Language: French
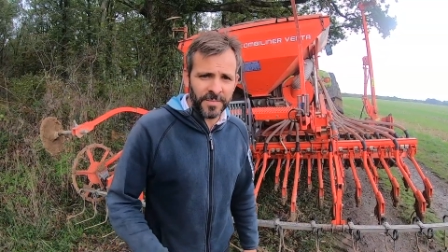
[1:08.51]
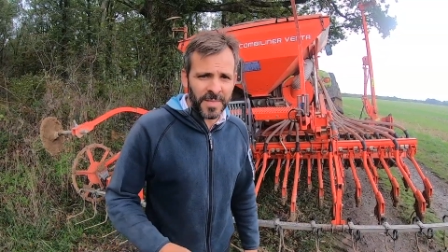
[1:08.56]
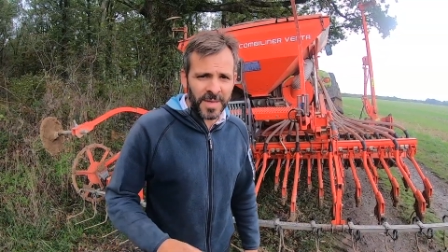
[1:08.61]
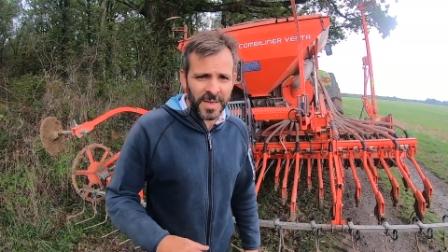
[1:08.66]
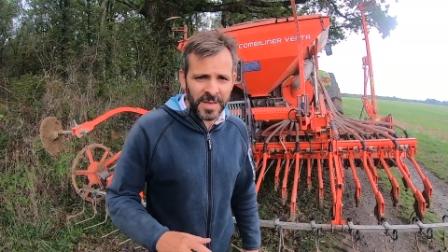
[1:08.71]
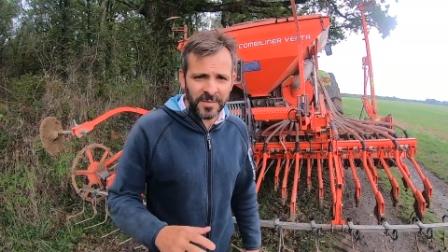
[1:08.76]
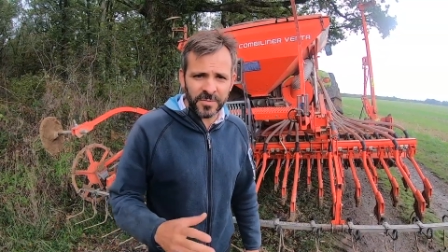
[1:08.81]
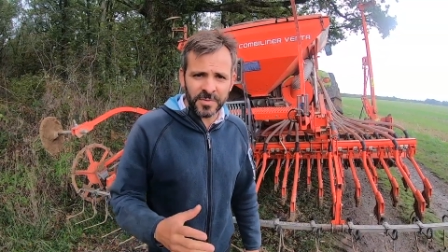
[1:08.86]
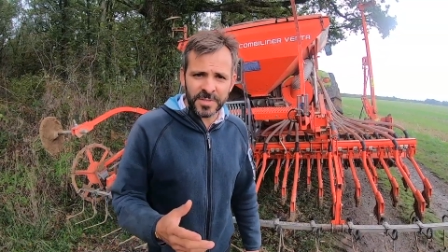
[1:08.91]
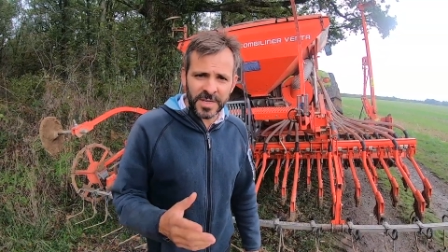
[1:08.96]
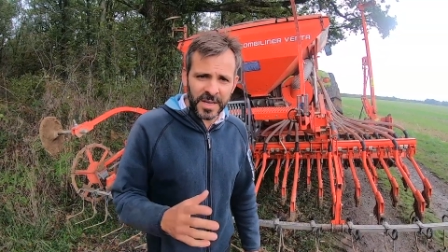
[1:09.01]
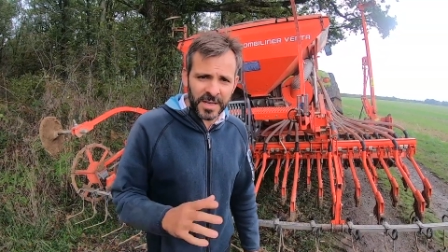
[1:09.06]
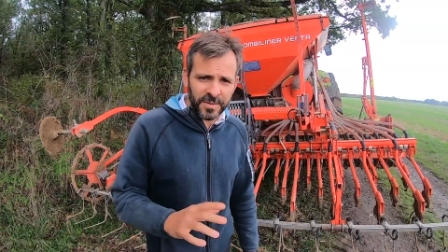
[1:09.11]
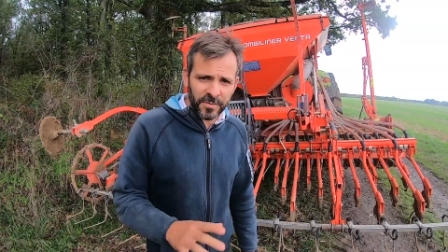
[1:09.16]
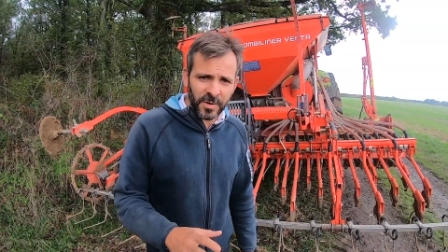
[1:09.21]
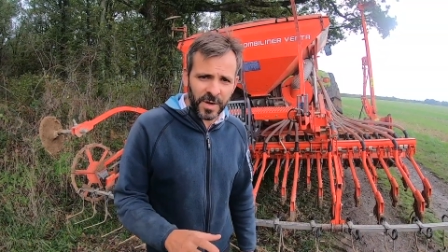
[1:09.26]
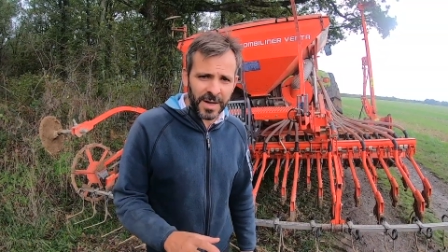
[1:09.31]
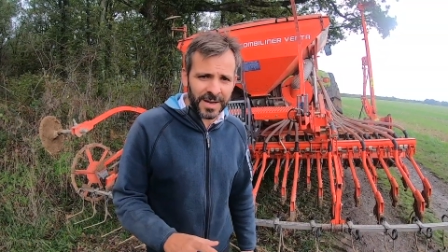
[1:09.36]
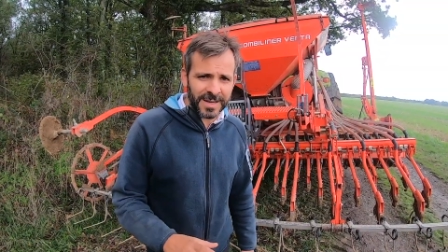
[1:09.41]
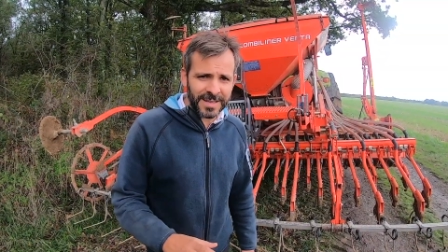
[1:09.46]
Mais vous allez
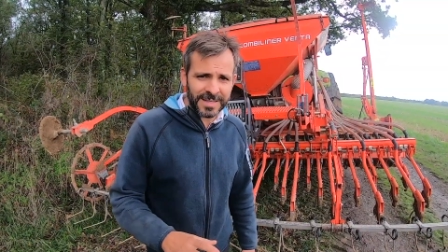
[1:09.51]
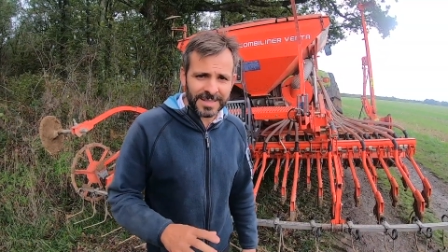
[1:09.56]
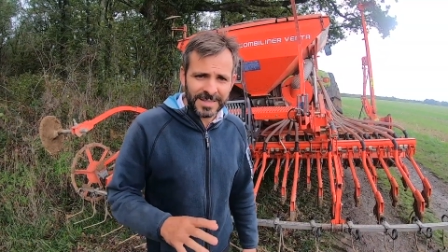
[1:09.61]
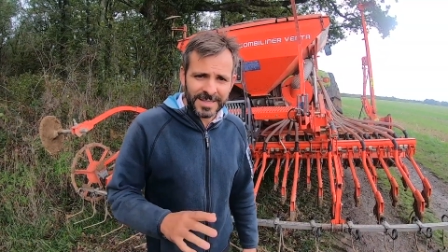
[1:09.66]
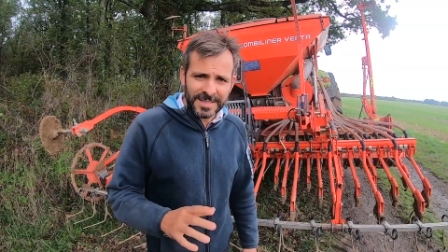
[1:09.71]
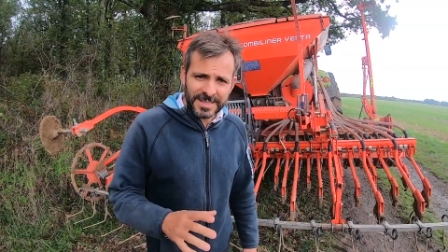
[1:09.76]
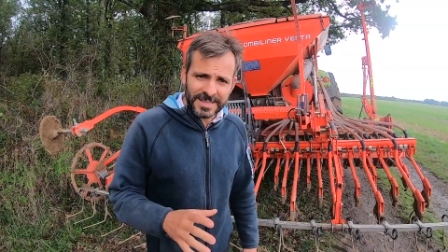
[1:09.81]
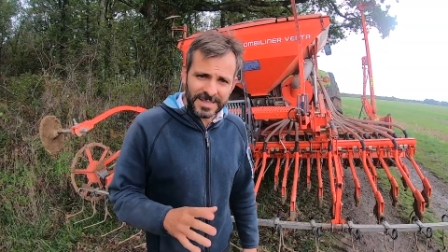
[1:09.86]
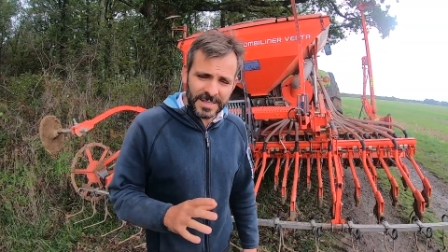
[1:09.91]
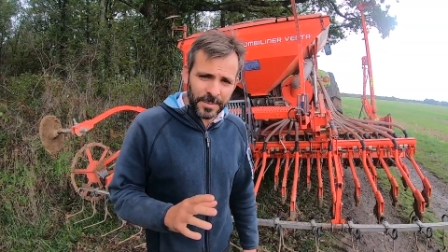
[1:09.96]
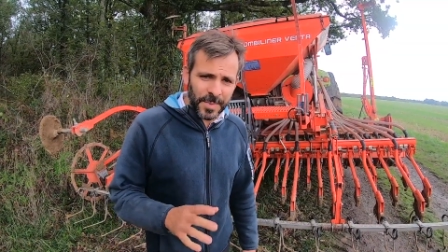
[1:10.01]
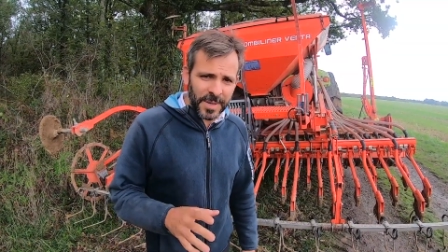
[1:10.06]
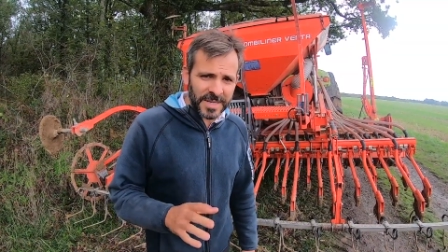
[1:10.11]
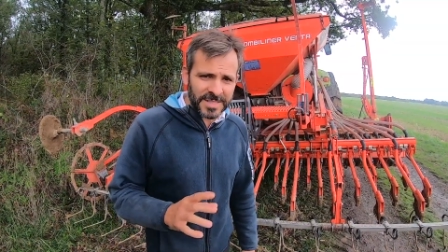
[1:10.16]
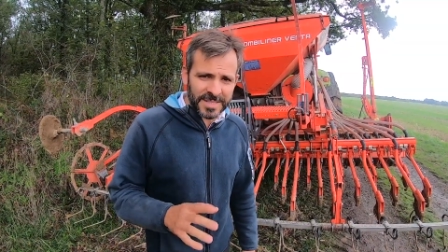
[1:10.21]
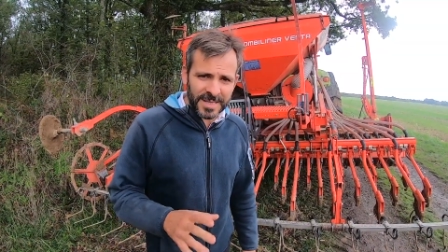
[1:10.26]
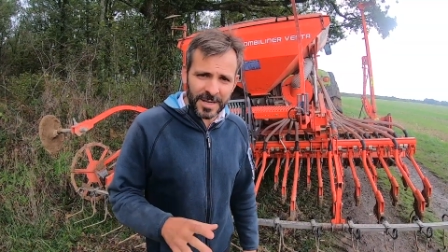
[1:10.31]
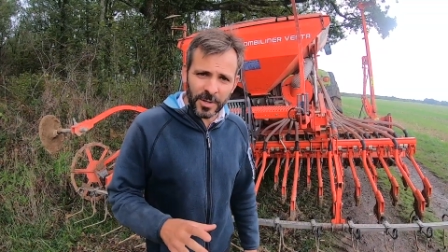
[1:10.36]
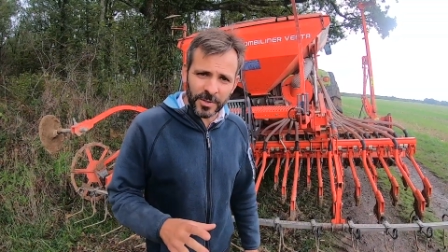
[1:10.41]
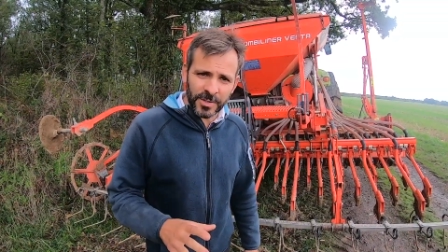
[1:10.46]
voir, c'est pas
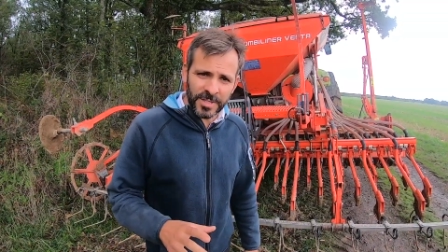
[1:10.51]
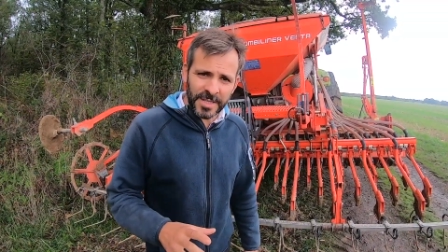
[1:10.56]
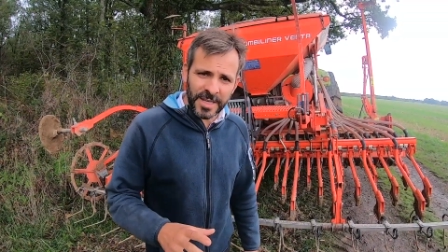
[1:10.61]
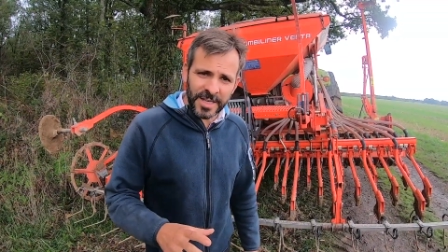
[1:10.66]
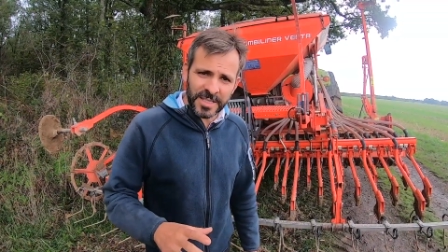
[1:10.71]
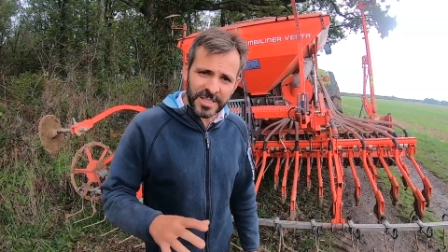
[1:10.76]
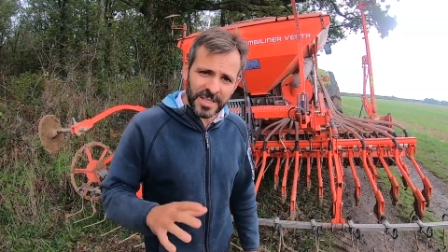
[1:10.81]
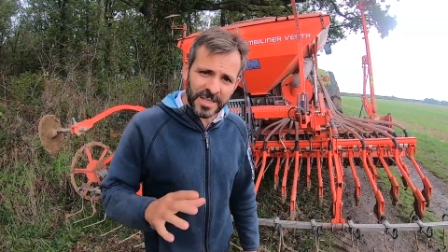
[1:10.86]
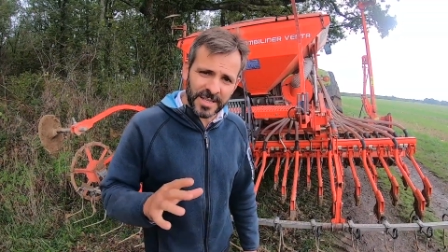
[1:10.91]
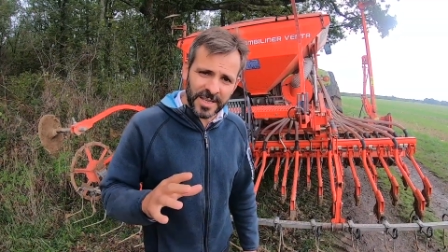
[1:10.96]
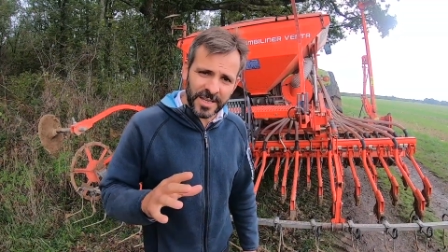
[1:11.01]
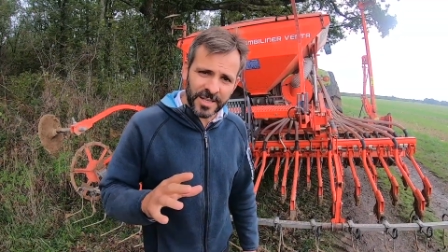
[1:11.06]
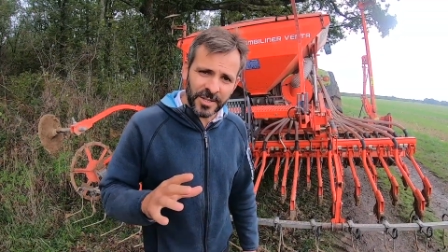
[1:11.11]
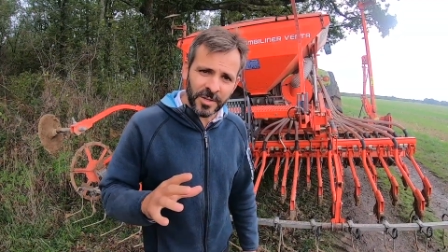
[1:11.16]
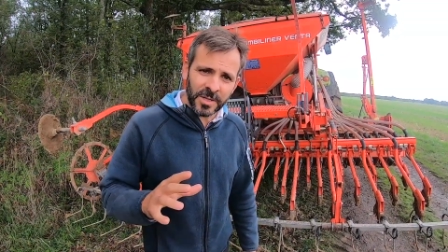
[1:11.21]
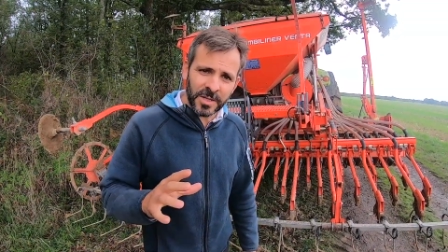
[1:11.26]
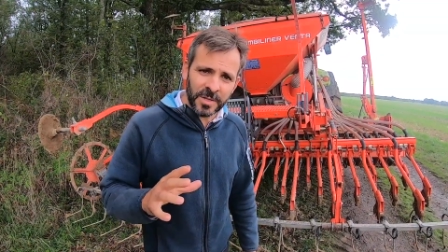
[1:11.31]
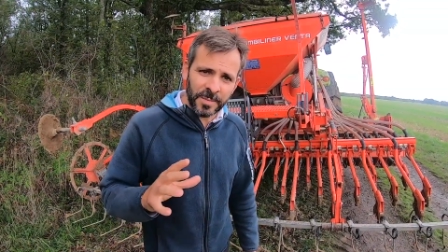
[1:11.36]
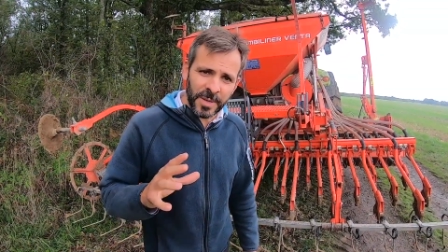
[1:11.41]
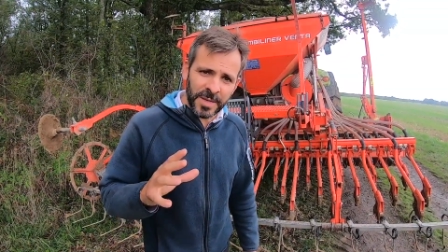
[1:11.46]
extraordinaire, j'ai un
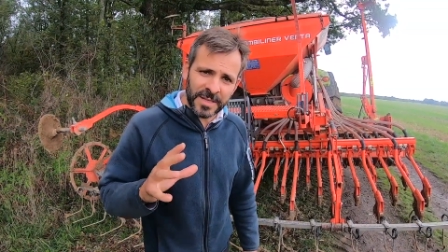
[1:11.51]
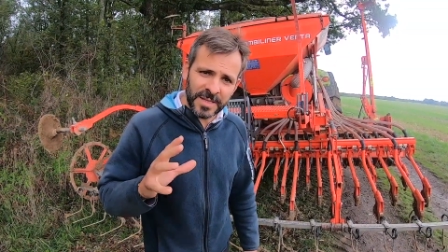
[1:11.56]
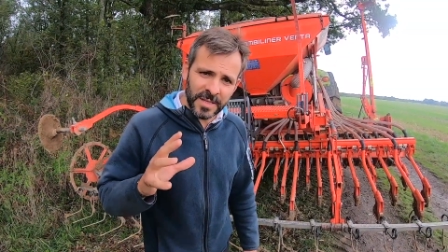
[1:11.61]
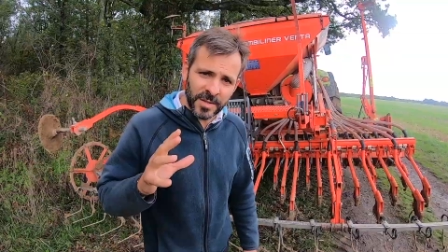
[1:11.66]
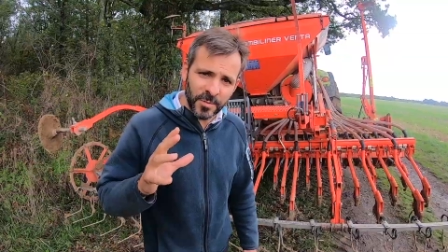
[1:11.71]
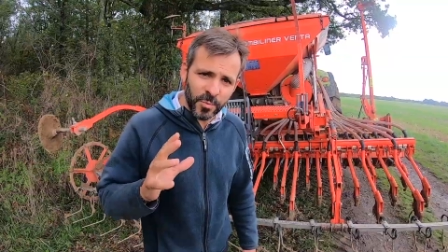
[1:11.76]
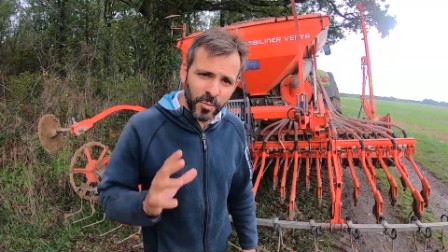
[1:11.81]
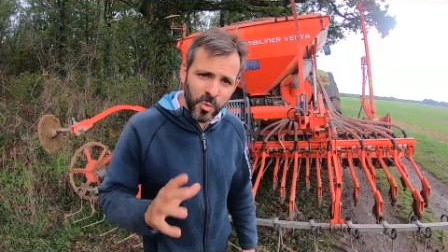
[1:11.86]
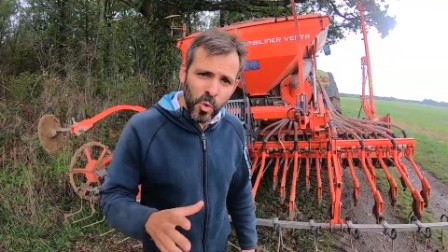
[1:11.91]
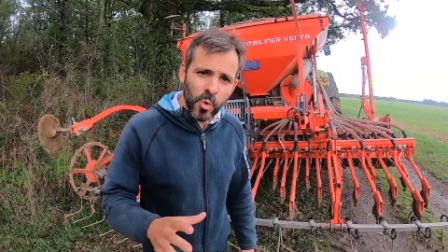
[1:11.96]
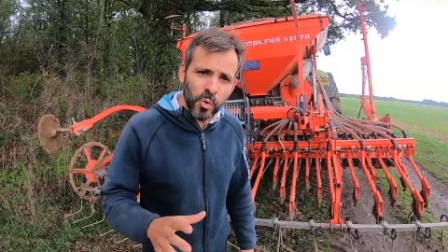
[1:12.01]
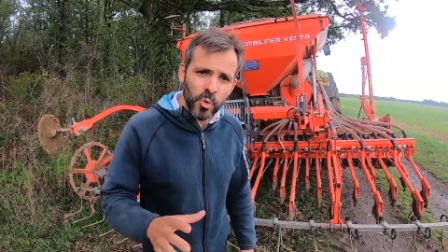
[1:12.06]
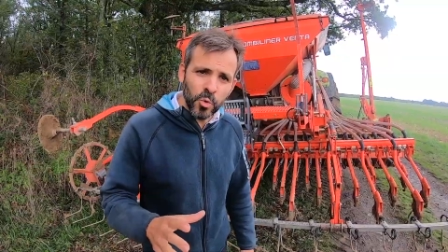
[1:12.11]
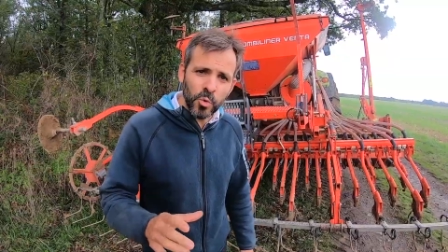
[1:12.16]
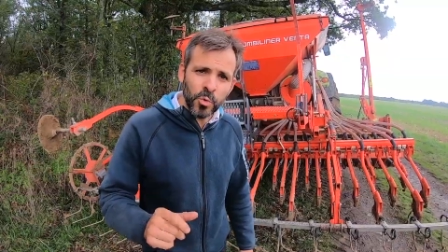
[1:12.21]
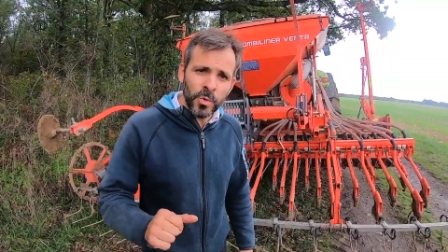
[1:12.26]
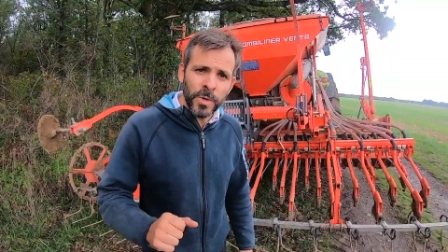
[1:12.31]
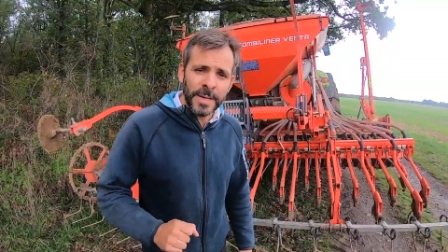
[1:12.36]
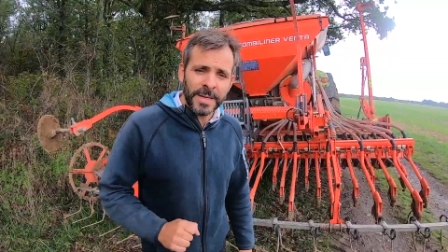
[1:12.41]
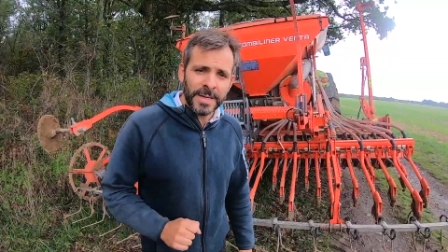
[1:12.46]
tracteur qui patine
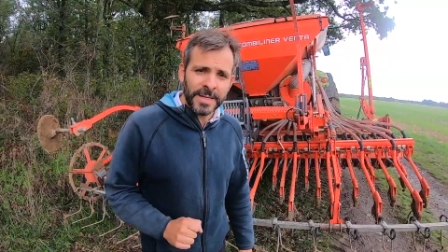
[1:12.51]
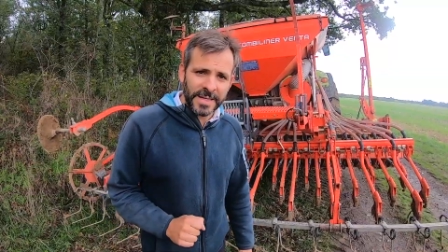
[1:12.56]
beaucoup,